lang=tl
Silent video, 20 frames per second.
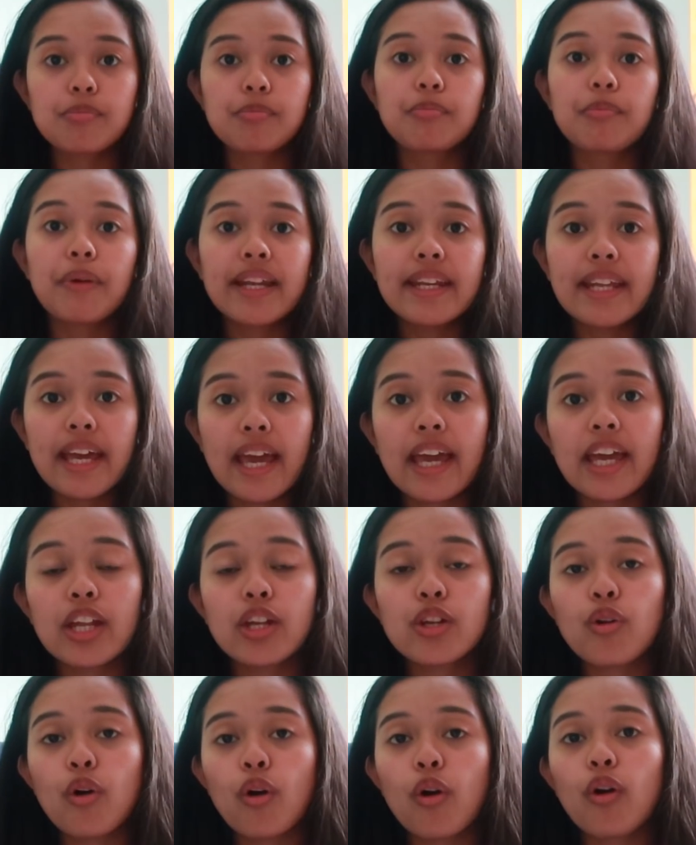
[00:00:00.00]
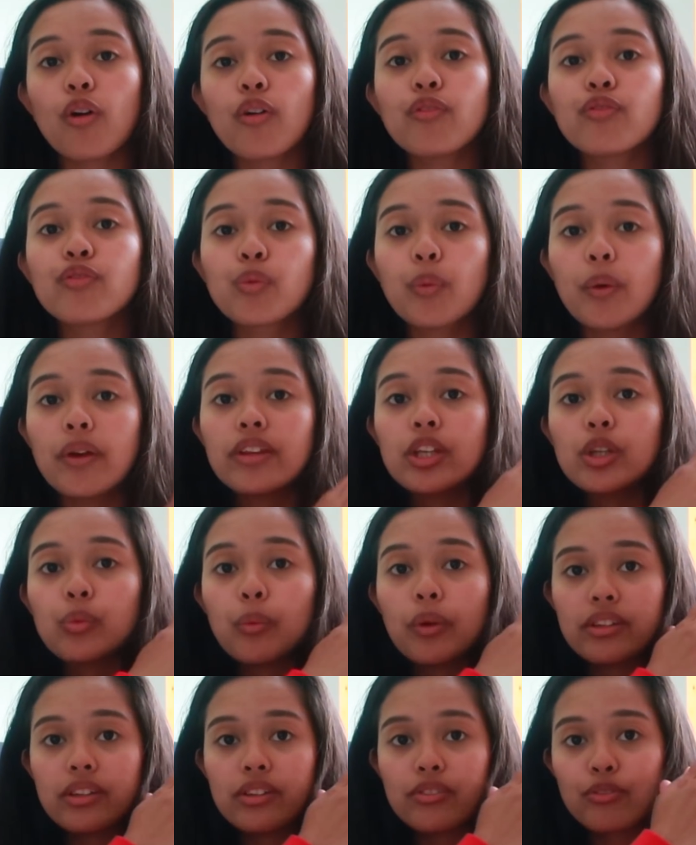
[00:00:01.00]
by the end of
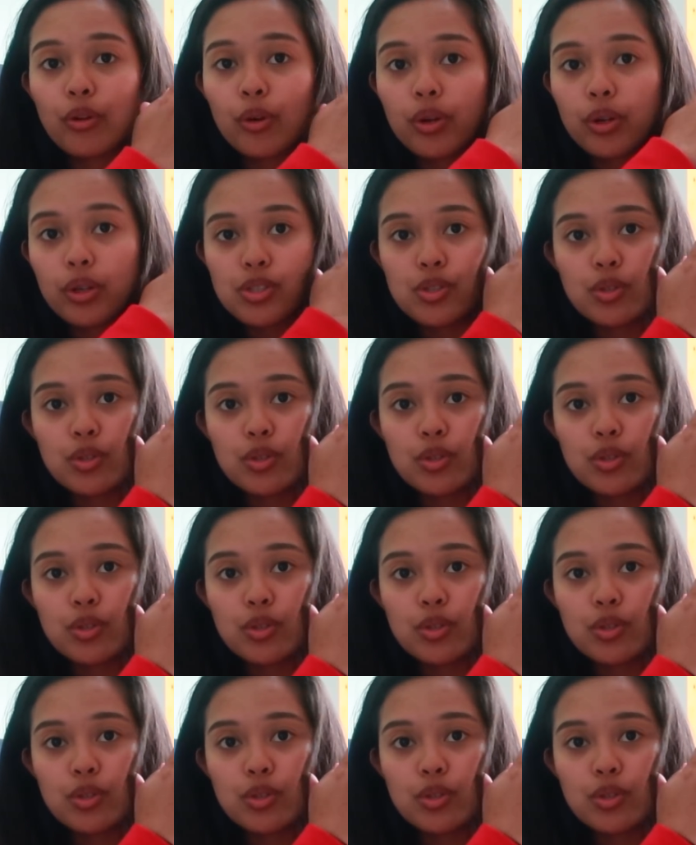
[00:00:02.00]
2024.